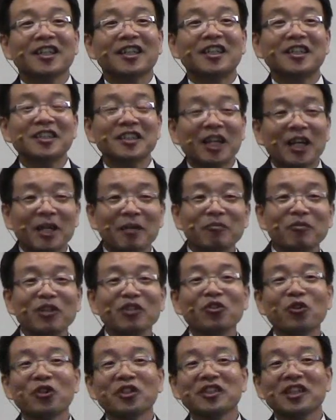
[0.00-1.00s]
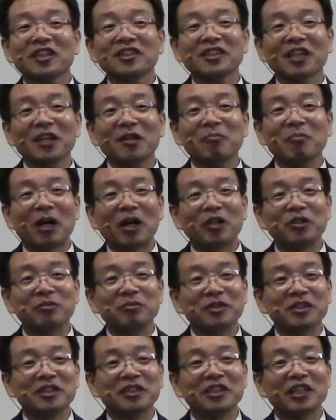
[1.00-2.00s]
그 사람과 더 이상 살
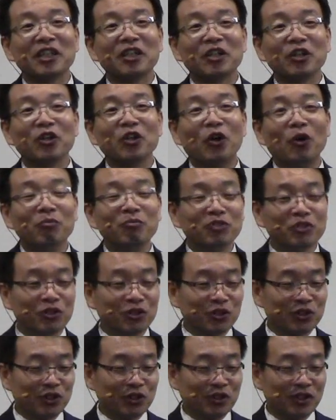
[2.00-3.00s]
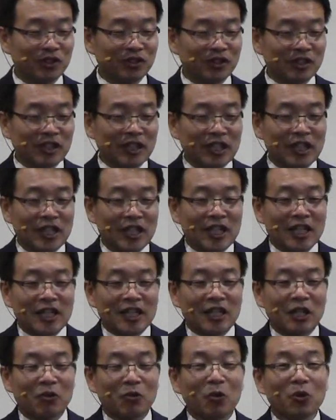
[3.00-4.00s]
마음이 이제 어, 없는 거죠. 그런데
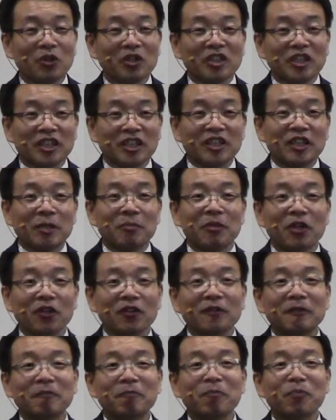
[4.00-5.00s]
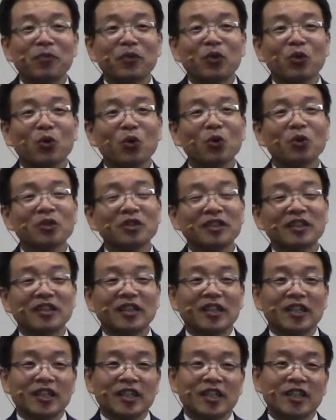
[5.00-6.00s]
꼭 그렇게 되면 꼭그
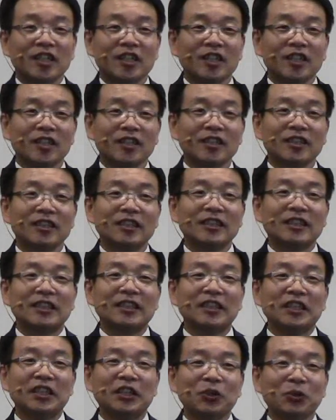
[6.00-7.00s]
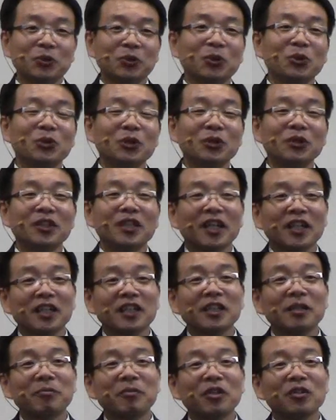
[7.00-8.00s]
어, 그 이혼 소송을 하게
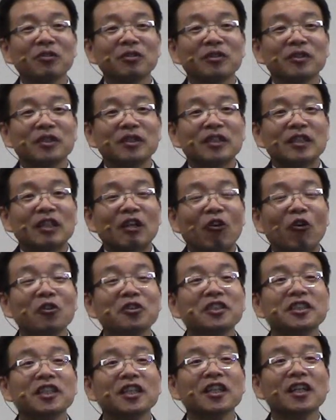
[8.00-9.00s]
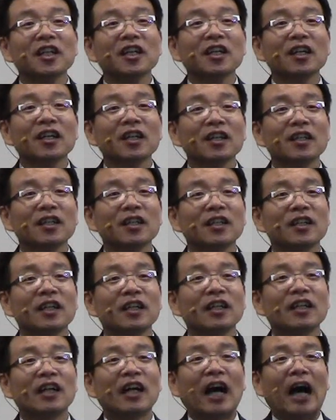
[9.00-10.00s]
되면 언제나
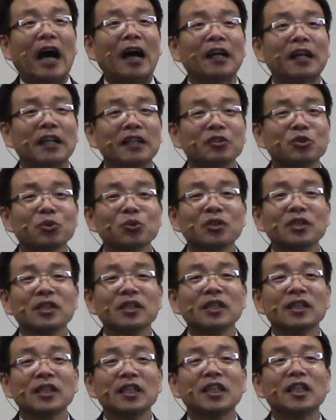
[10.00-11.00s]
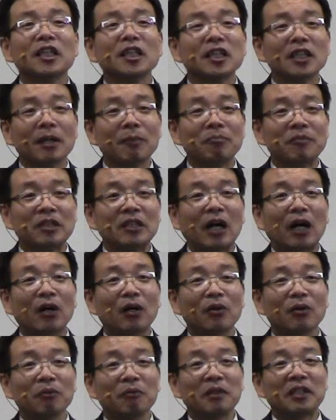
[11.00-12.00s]
어, 아내 쪽이
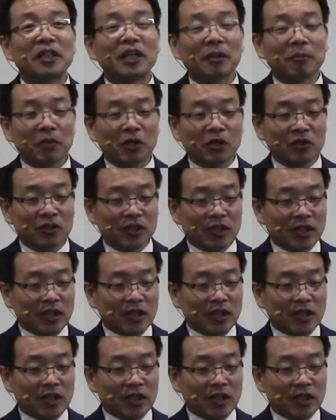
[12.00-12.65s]
이긴답니다. 왜냐하면